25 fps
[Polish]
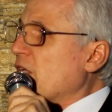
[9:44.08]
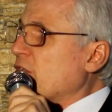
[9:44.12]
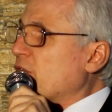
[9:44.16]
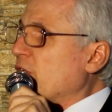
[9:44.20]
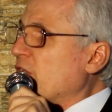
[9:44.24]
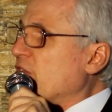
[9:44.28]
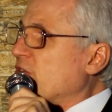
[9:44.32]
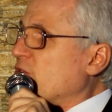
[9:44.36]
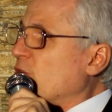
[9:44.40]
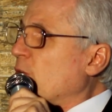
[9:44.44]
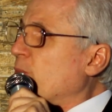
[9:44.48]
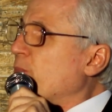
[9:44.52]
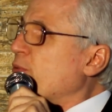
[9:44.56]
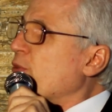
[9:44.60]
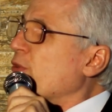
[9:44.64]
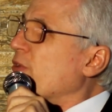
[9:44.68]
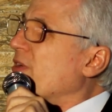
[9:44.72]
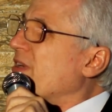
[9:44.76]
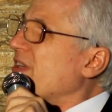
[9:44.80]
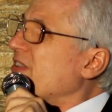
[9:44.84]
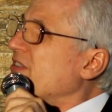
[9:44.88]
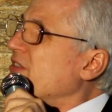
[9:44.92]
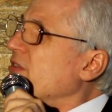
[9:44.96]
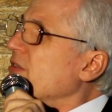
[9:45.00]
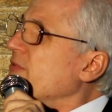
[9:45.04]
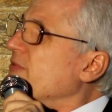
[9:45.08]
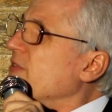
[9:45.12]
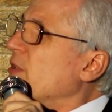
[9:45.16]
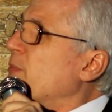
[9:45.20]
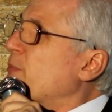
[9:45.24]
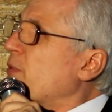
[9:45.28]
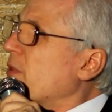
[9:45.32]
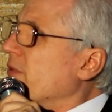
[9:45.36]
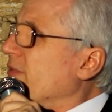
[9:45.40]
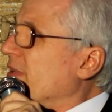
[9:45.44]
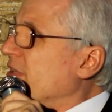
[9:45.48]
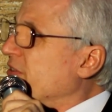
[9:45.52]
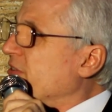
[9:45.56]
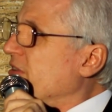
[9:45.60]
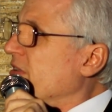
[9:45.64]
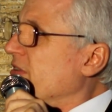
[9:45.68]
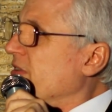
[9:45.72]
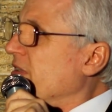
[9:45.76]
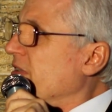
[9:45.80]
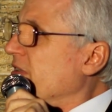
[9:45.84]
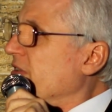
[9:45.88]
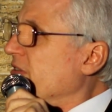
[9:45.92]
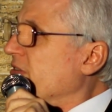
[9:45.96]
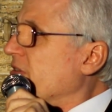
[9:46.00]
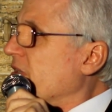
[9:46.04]
To jest to progresywne
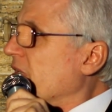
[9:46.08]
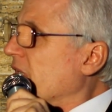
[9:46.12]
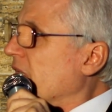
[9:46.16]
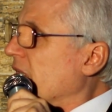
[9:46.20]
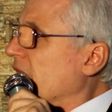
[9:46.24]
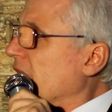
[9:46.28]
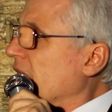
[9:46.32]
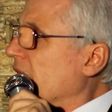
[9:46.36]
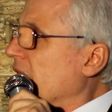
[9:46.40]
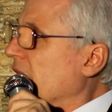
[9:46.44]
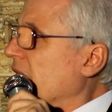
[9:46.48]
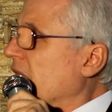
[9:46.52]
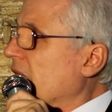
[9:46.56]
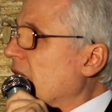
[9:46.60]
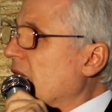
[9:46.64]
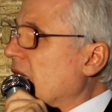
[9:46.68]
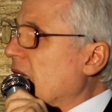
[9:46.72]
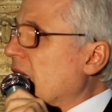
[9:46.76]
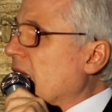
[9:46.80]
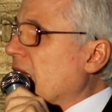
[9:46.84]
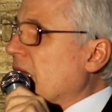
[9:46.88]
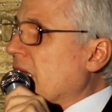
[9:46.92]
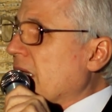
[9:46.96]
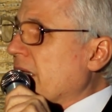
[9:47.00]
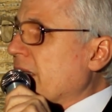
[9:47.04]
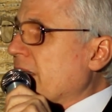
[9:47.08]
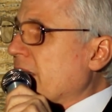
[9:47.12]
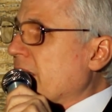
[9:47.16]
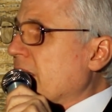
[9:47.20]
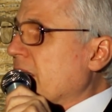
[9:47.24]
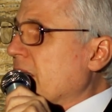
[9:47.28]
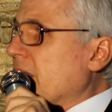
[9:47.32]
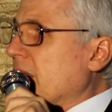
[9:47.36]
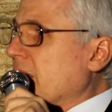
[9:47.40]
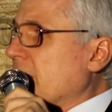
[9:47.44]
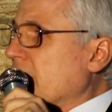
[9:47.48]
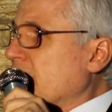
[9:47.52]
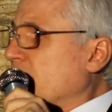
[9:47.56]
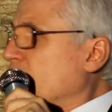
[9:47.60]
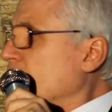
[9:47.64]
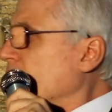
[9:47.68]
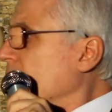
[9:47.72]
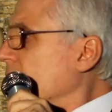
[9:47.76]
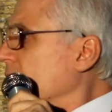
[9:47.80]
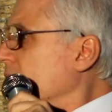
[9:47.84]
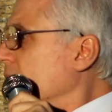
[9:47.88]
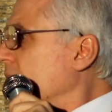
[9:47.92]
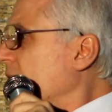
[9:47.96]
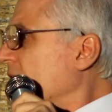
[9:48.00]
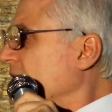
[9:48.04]
prowadzenie Izraela. Yy, tu
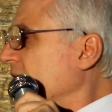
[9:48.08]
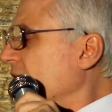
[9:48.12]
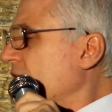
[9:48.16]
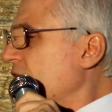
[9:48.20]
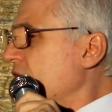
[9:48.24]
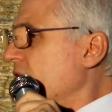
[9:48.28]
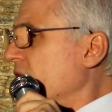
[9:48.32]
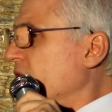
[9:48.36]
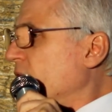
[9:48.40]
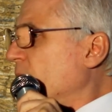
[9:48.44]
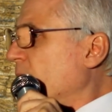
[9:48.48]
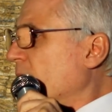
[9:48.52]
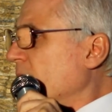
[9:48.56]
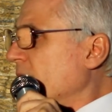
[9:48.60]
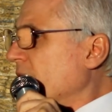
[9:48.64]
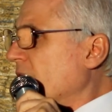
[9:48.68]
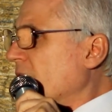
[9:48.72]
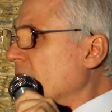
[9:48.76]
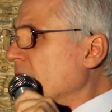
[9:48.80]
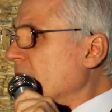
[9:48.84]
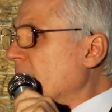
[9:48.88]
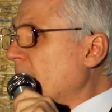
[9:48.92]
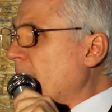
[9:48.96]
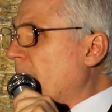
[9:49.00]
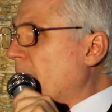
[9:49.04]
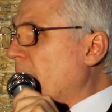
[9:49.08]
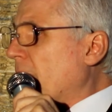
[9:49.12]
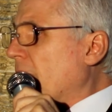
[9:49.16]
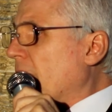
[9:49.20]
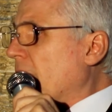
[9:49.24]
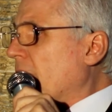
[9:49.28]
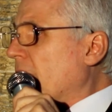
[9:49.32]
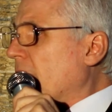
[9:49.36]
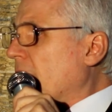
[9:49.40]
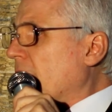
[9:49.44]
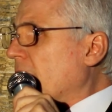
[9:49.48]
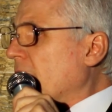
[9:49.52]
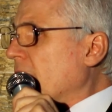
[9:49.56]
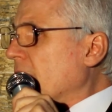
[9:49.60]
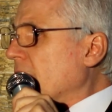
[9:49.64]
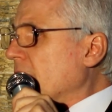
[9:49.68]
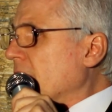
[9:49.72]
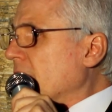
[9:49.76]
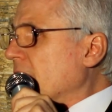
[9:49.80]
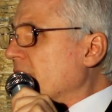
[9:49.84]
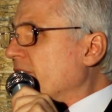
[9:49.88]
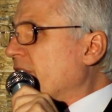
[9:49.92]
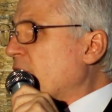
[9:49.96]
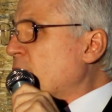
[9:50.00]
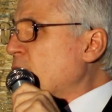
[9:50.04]
Bradanczyk wspomniał
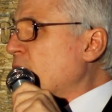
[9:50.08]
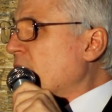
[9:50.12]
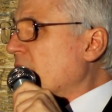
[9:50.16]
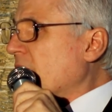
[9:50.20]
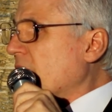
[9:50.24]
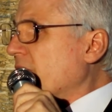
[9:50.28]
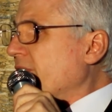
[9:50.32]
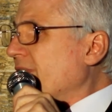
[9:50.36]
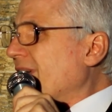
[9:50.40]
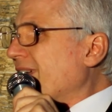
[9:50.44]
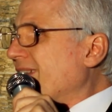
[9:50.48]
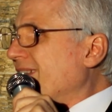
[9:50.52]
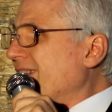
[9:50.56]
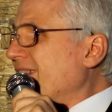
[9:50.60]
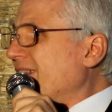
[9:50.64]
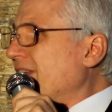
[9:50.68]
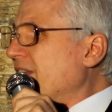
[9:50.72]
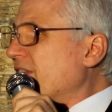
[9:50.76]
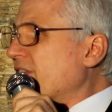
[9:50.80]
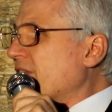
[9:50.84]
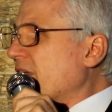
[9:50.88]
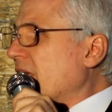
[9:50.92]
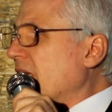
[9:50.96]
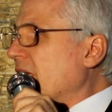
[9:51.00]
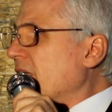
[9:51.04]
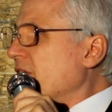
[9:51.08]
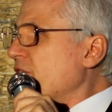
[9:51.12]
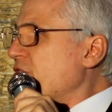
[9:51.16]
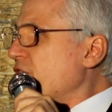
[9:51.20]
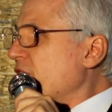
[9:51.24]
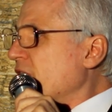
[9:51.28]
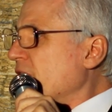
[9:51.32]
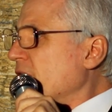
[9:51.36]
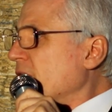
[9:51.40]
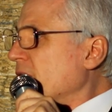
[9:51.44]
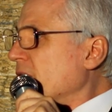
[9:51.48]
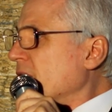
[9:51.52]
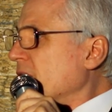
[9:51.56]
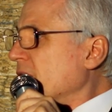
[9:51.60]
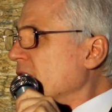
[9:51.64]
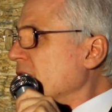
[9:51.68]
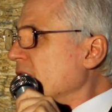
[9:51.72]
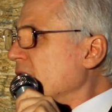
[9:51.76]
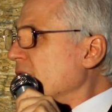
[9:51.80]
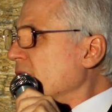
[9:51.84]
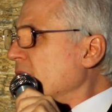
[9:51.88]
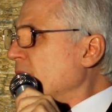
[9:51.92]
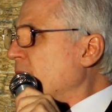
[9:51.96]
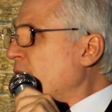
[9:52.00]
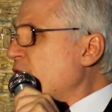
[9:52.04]
o warunkach, w jakich Izrael żył
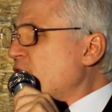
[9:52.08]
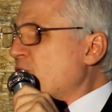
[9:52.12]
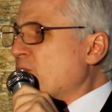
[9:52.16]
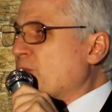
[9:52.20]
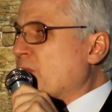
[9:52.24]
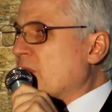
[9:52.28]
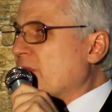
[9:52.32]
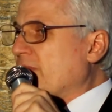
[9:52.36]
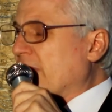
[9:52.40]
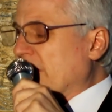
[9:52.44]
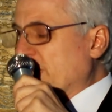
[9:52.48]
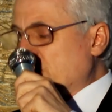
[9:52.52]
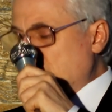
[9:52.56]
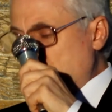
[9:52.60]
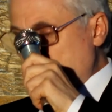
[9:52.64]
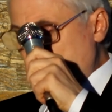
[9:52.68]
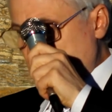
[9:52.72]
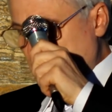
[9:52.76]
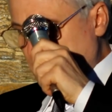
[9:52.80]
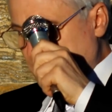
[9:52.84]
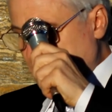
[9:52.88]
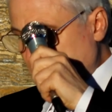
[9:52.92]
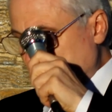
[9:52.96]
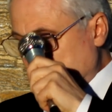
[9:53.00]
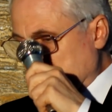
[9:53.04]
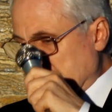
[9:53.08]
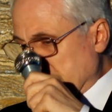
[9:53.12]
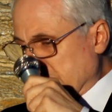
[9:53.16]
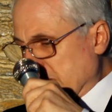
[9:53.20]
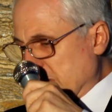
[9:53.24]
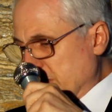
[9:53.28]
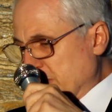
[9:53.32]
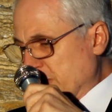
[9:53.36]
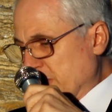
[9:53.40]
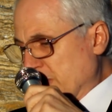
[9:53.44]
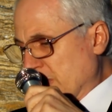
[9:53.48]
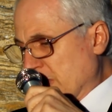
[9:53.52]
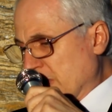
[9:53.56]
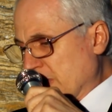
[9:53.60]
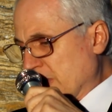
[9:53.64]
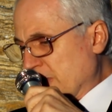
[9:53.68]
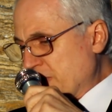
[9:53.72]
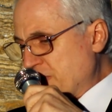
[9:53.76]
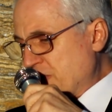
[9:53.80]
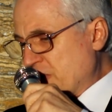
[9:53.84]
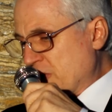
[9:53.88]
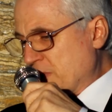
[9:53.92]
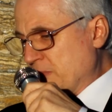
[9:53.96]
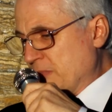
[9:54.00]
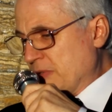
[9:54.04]
posiłkowaliśmy się cytatem, no
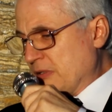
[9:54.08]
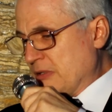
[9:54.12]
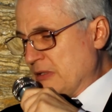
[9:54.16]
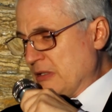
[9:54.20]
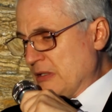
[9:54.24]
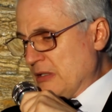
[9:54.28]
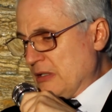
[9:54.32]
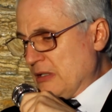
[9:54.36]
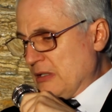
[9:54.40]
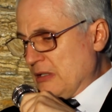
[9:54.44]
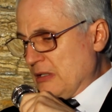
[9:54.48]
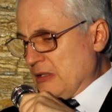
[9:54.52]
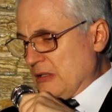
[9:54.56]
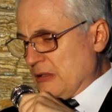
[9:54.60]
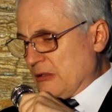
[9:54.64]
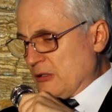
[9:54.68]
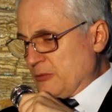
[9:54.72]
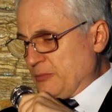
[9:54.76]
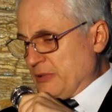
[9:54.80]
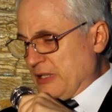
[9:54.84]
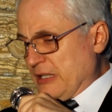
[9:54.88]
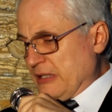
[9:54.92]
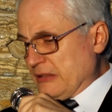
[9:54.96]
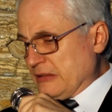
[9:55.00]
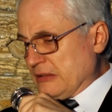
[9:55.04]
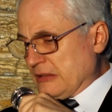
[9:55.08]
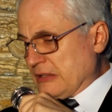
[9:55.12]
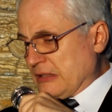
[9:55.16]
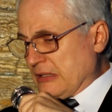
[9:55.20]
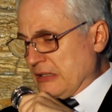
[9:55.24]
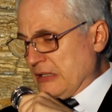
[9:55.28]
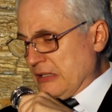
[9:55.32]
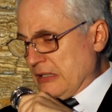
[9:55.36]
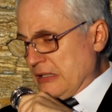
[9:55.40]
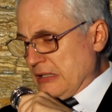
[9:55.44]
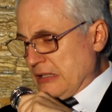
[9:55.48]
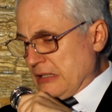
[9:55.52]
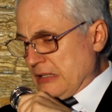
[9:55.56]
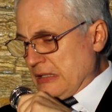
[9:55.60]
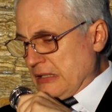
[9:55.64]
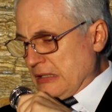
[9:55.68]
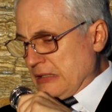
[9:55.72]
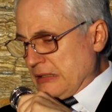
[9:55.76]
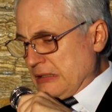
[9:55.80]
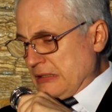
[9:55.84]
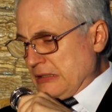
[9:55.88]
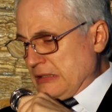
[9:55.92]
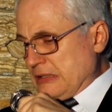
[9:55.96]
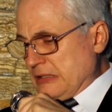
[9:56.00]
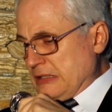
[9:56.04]
chociażby Albrighta.
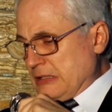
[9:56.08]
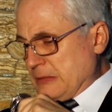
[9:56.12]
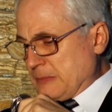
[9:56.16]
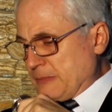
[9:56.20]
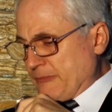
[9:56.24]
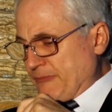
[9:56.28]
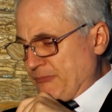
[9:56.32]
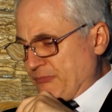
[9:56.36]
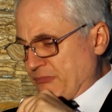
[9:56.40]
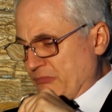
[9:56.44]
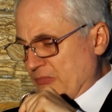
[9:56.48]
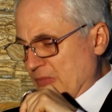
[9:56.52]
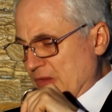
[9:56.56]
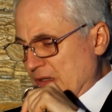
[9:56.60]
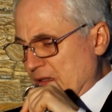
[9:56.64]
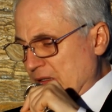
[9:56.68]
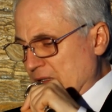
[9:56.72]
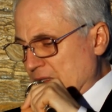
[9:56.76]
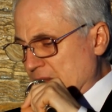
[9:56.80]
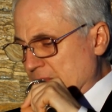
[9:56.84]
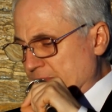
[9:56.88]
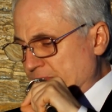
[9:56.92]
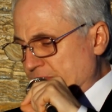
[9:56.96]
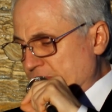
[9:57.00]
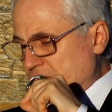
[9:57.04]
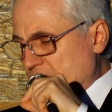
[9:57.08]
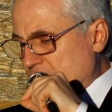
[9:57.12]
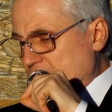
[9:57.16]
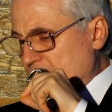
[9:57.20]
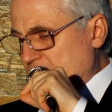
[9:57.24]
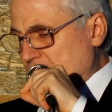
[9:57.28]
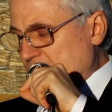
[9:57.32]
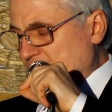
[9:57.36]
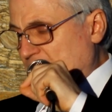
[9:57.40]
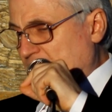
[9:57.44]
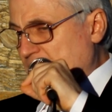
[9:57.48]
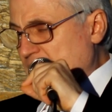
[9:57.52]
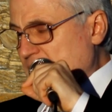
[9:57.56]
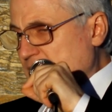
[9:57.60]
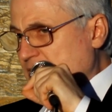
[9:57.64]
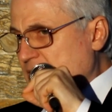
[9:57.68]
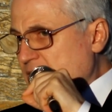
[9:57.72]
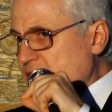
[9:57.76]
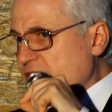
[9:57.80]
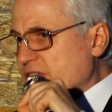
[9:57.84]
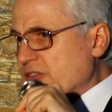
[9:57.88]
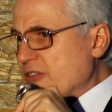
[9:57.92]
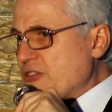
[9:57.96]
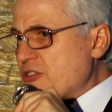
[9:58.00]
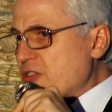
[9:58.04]
I
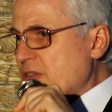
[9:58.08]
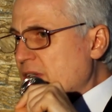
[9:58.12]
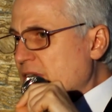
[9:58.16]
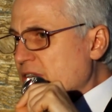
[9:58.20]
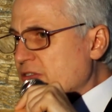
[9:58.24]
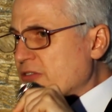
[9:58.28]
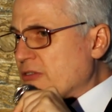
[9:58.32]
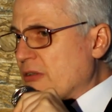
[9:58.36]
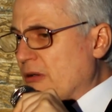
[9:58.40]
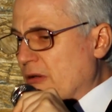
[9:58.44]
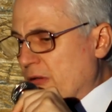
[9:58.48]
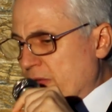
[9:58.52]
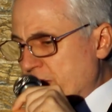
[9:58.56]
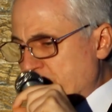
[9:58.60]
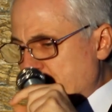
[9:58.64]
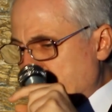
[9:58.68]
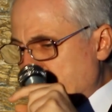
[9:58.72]
charakterystyczne jest to,